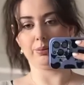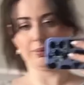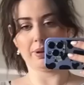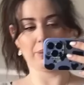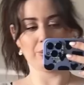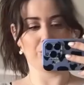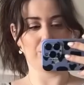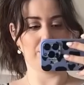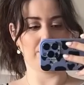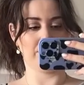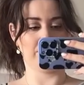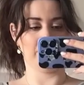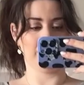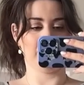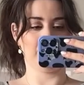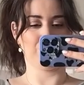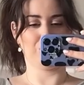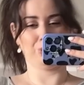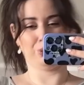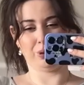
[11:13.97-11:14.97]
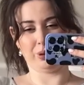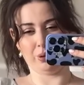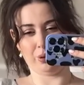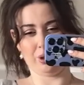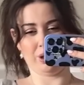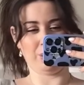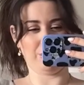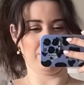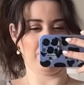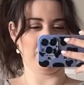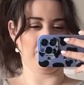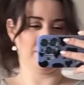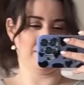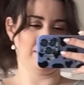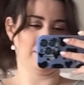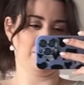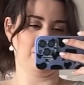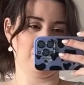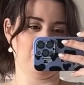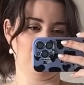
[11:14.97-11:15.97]
Ben böyle hani bunların işte böyle
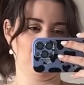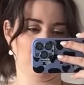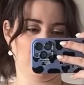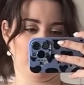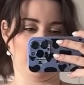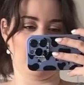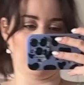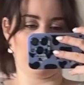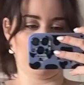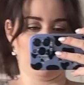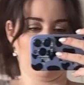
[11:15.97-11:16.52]
sıkıştırıyoruz ya.